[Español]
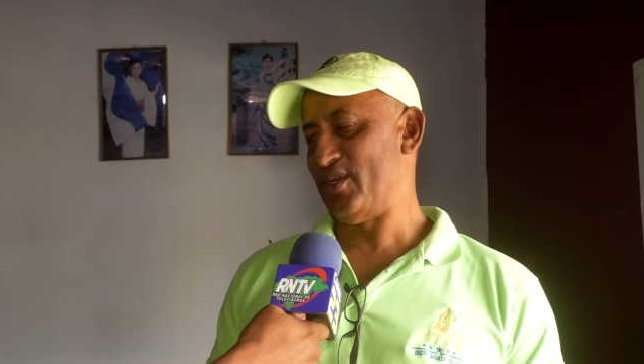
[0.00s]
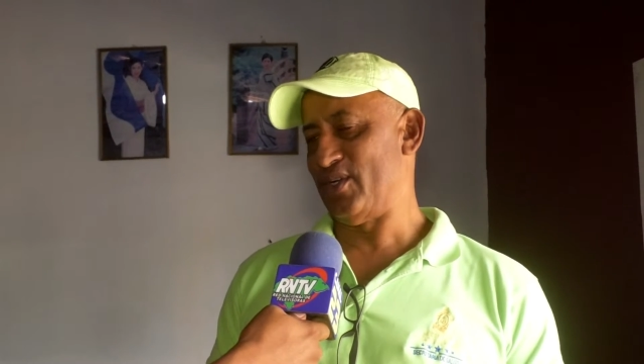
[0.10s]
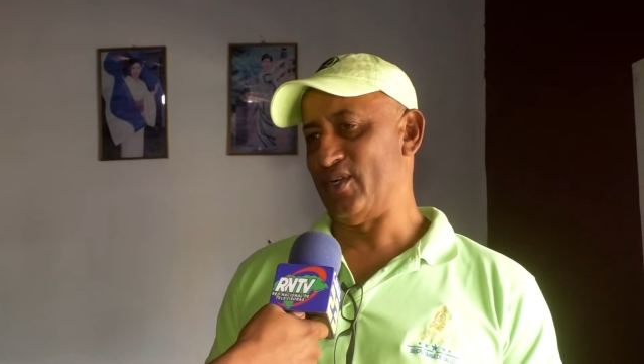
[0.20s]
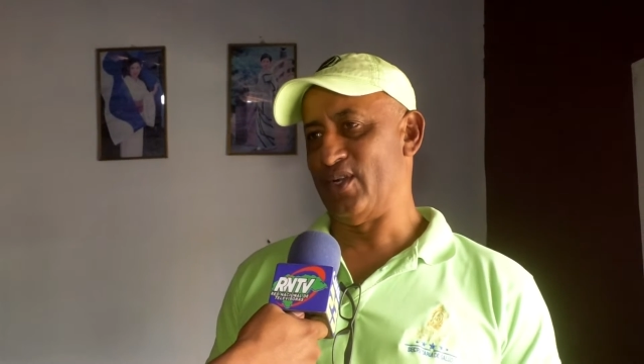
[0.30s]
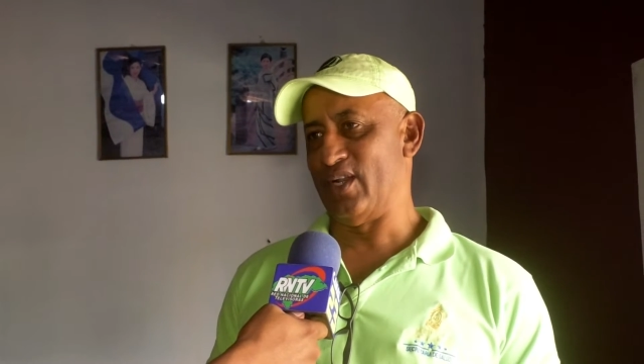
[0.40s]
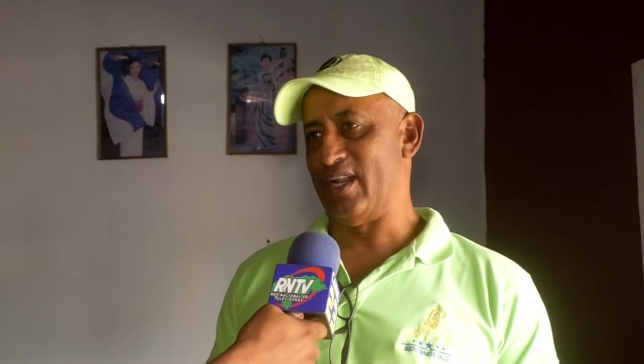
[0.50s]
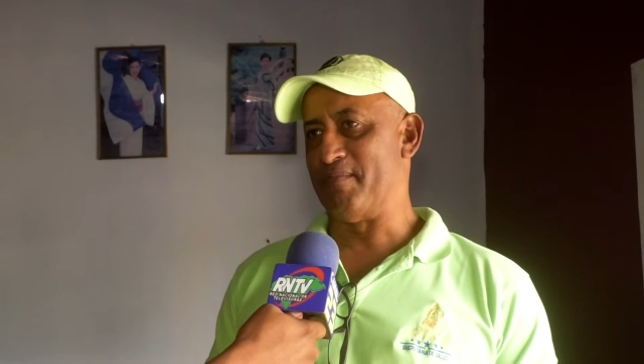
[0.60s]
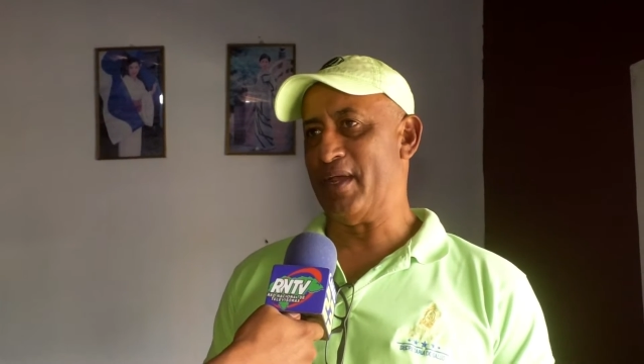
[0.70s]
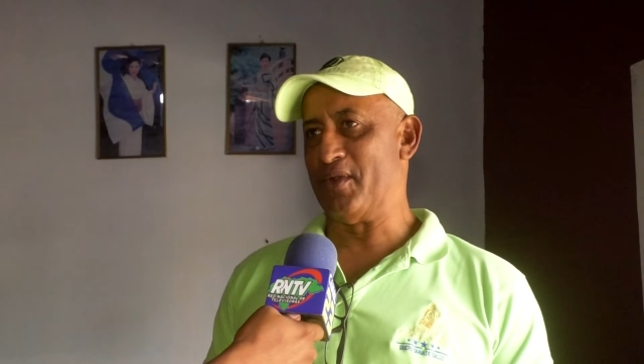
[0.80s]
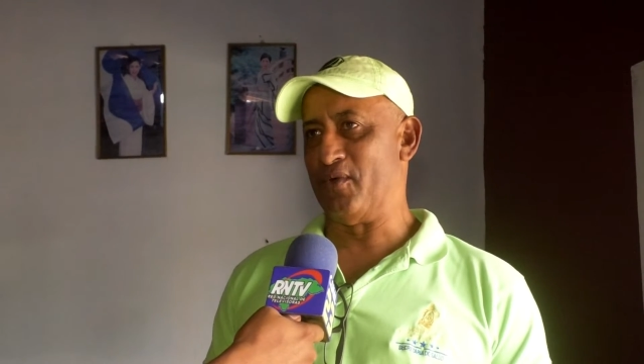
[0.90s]
el
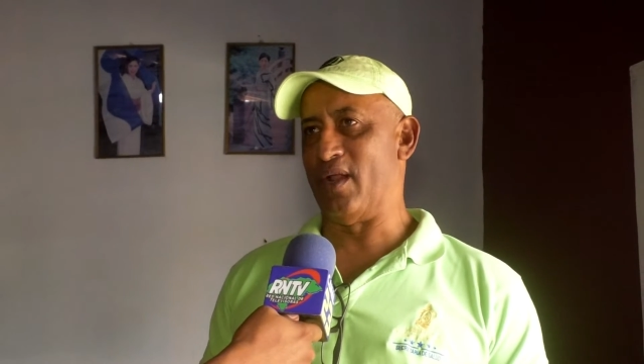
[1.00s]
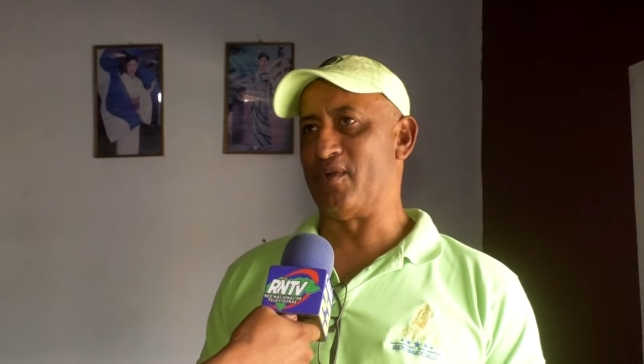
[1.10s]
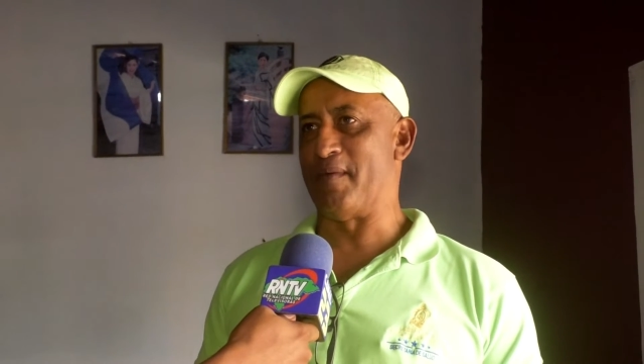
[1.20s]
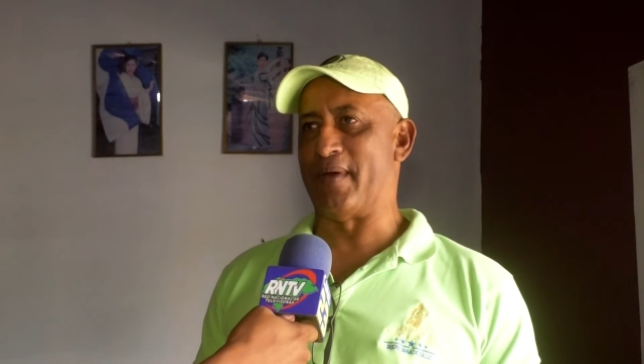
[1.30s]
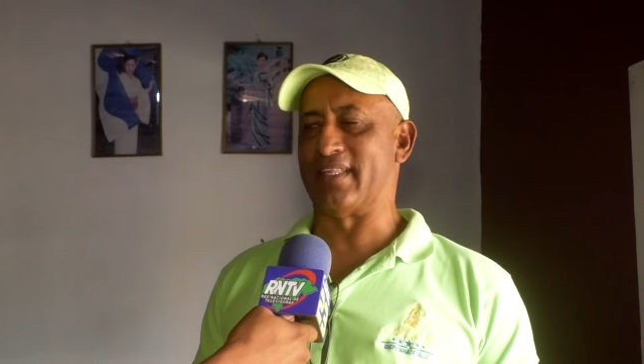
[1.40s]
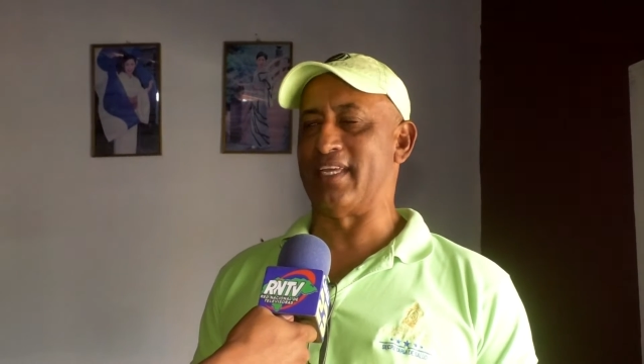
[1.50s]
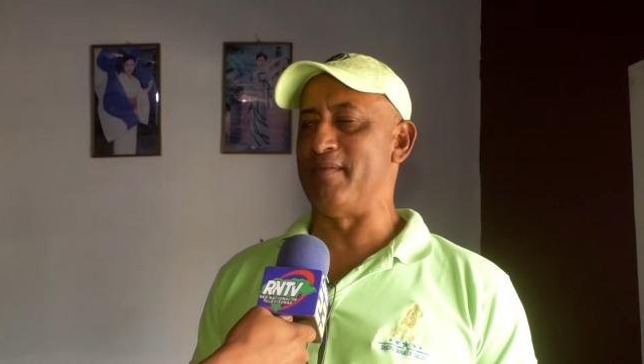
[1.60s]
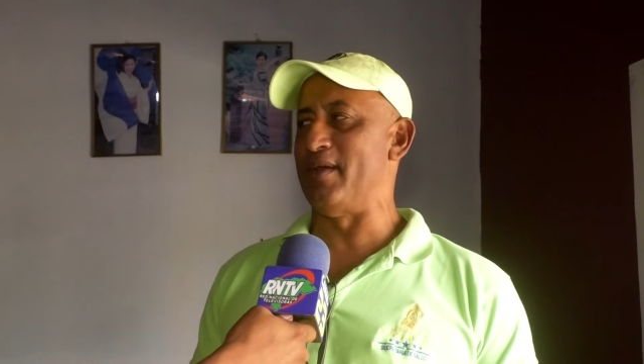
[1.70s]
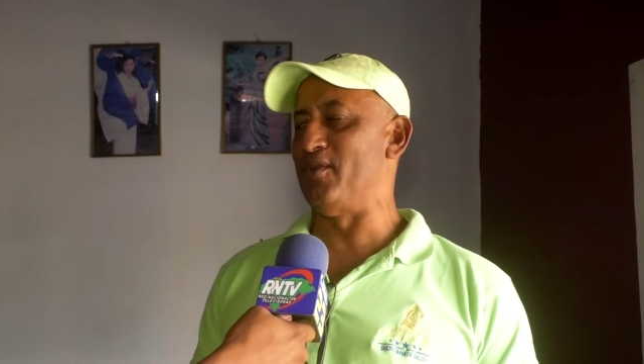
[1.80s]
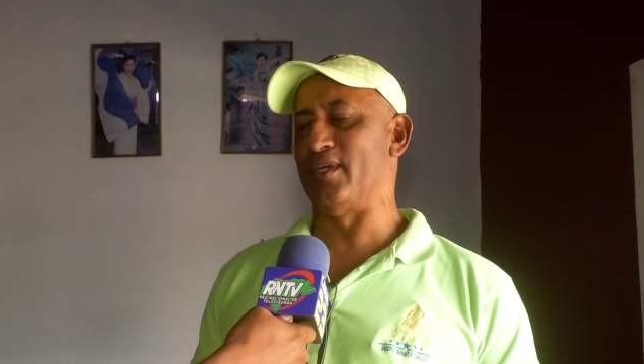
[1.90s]
menú, alguna parte del
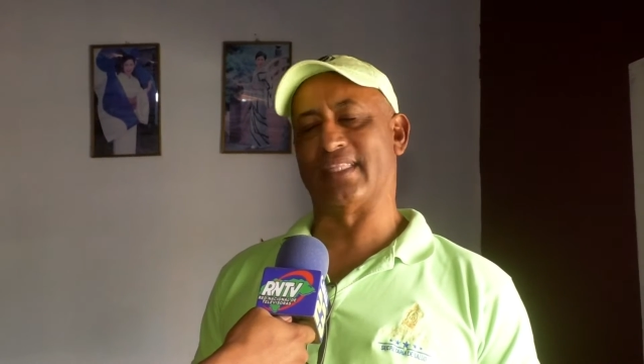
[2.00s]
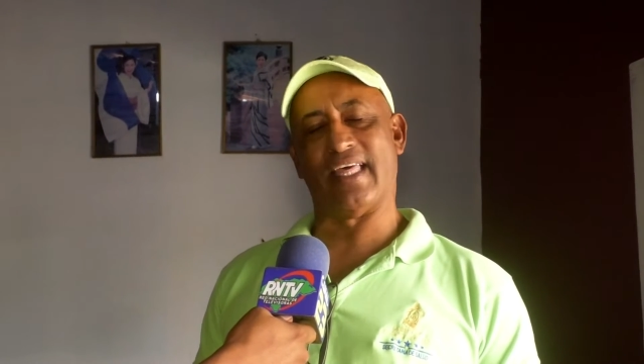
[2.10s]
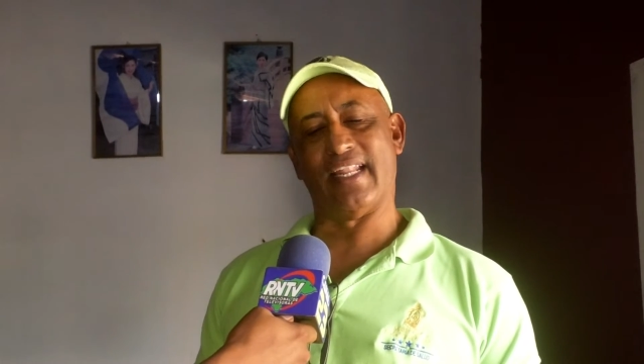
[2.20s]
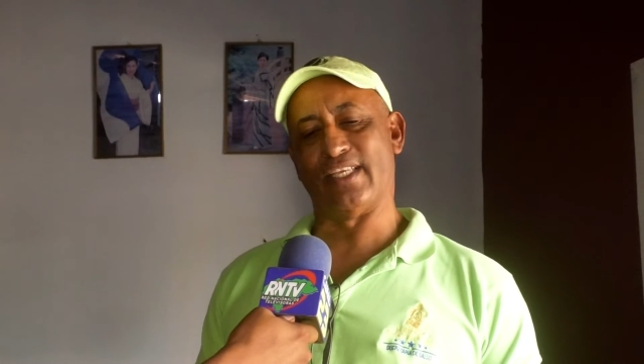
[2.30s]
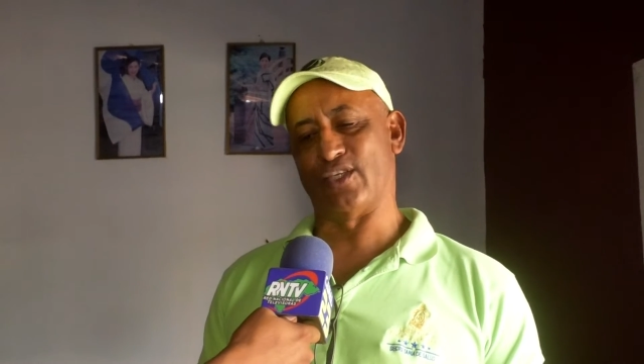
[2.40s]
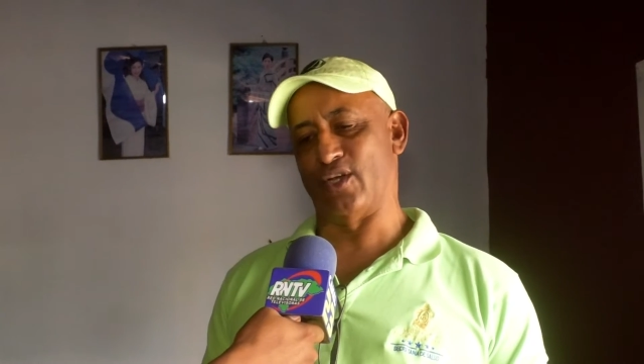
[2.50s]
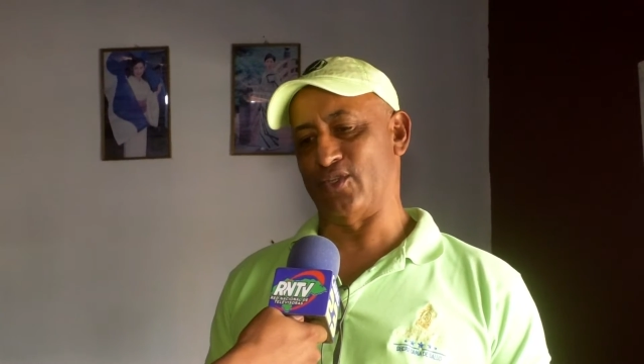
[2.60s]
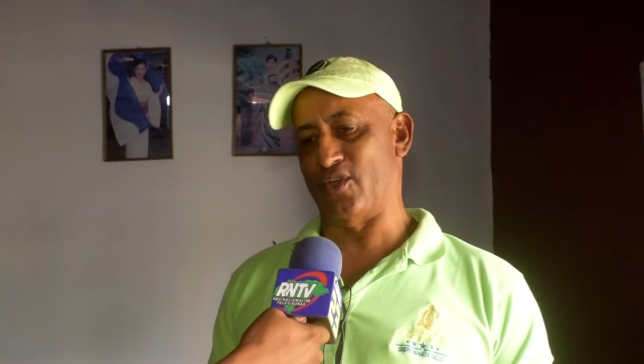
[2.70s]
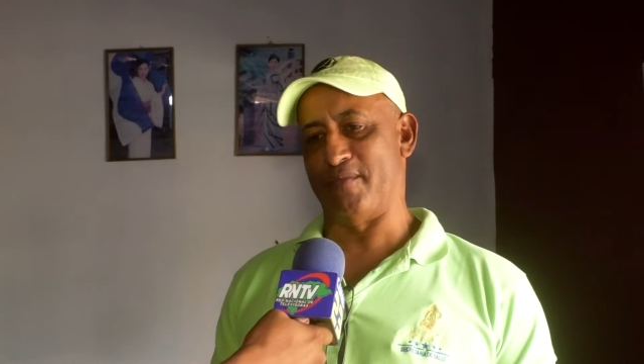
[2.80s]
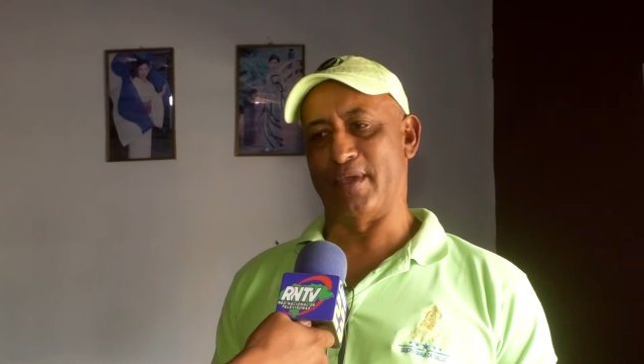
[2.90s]
menú y está
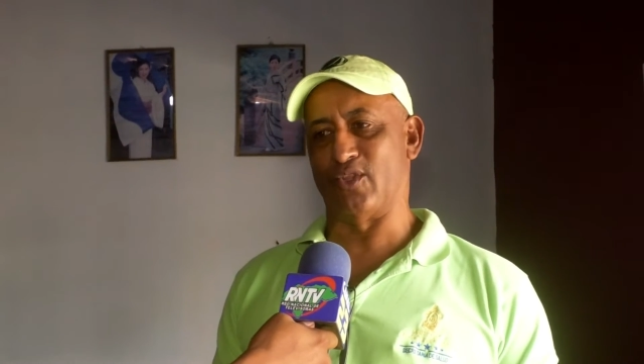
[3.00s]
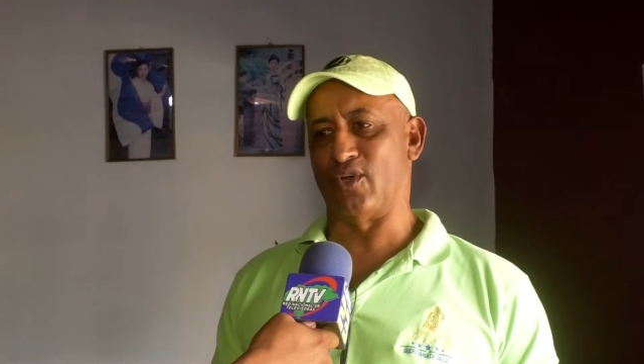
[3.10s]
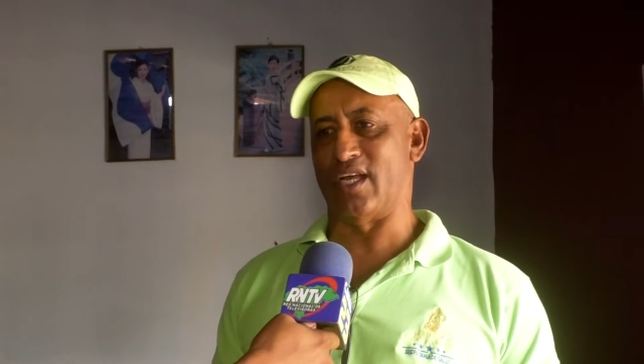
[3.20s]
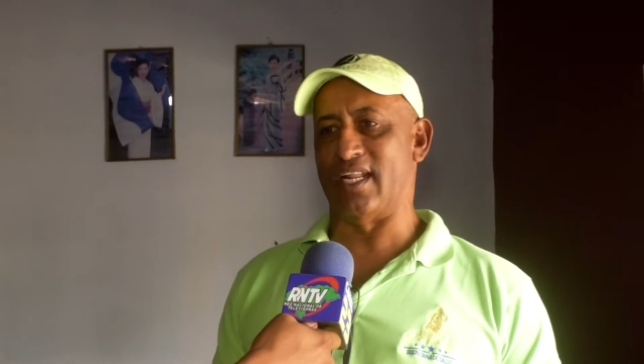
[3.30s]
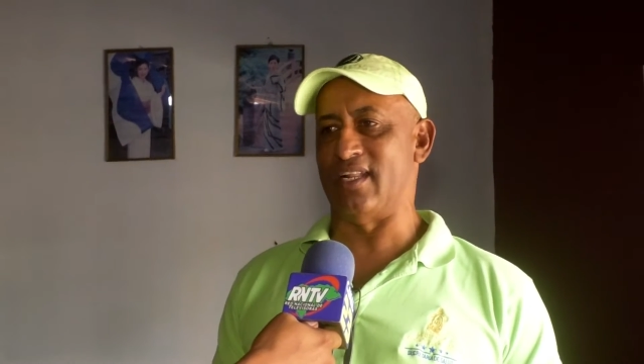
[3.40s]
delicioso. Invito a